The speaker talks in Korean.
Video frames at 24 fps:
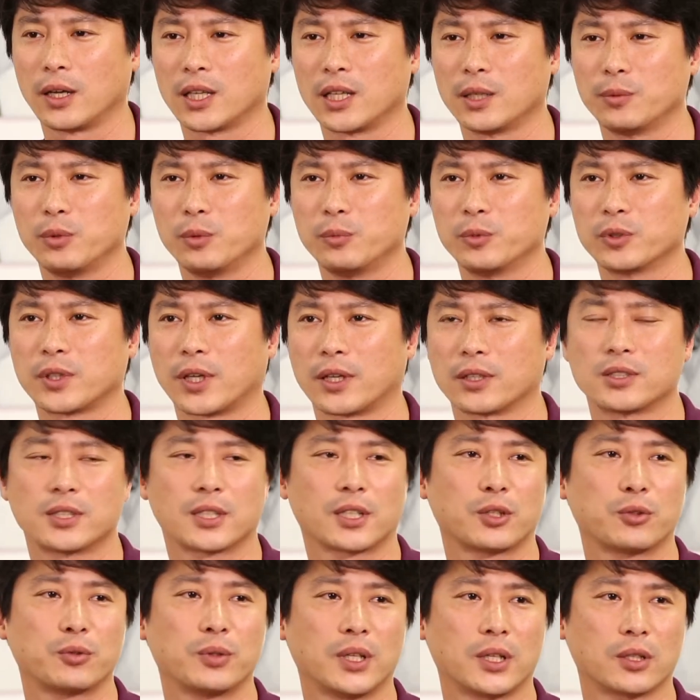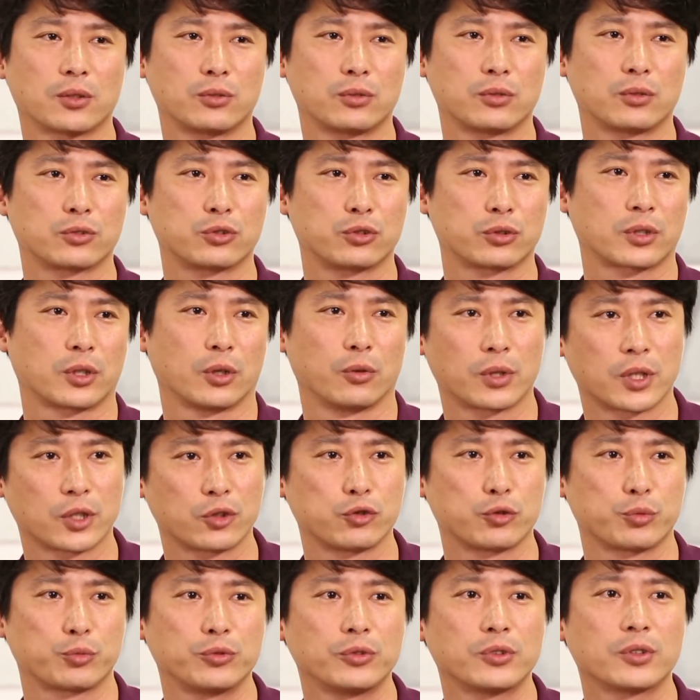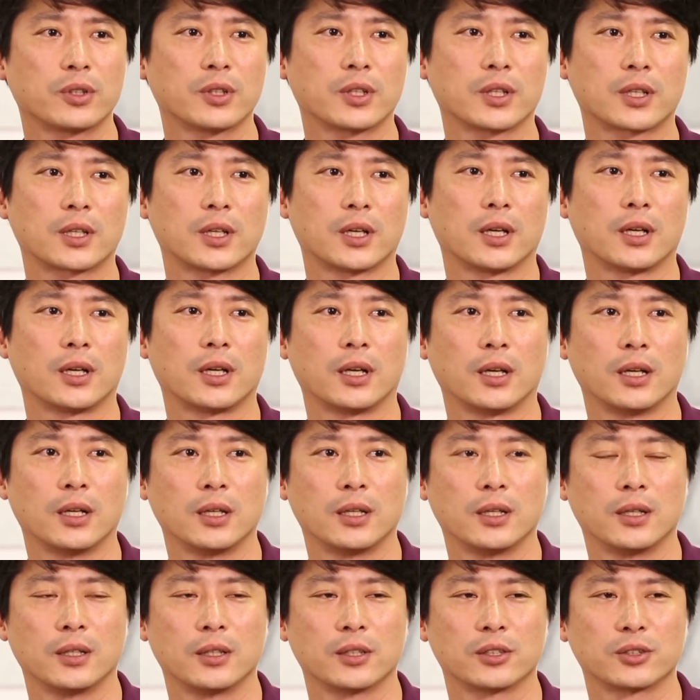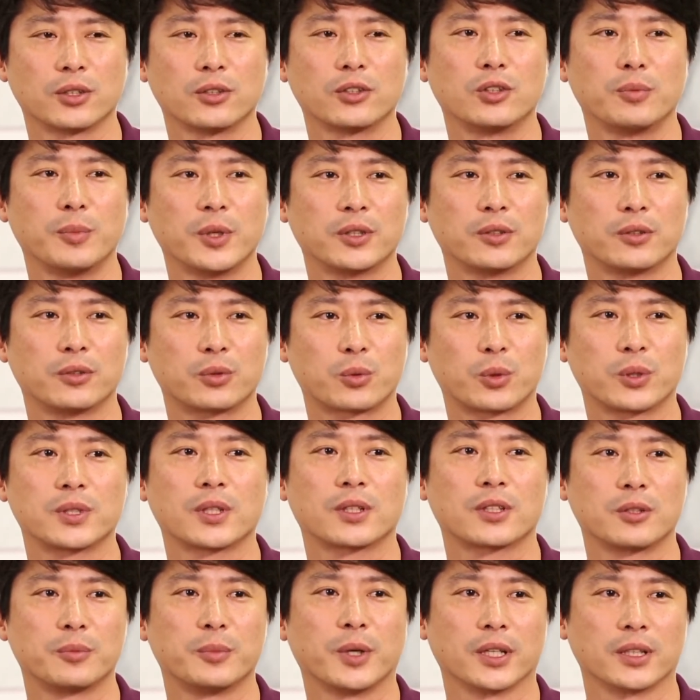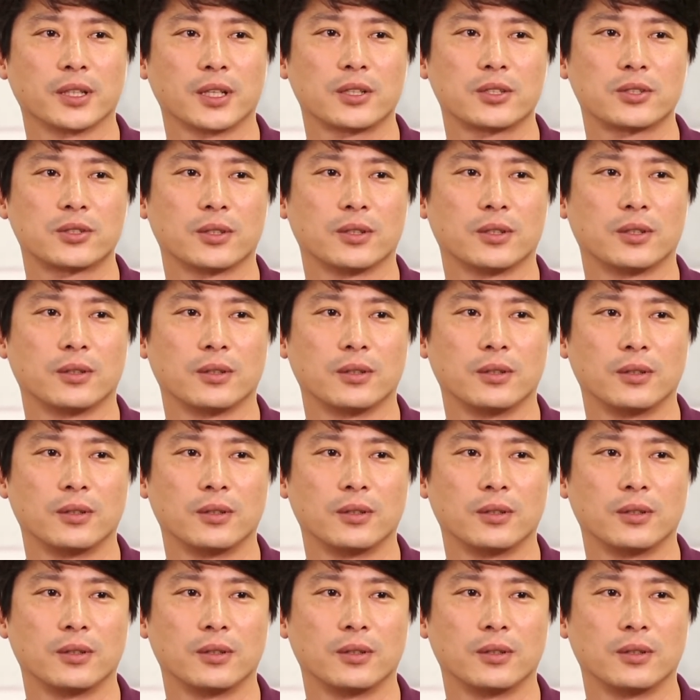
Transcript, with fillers: 하다 보면 다치기도 하고 겨울에 춥고 그러니까 스턴트맨들도 고생들 많이 했죠.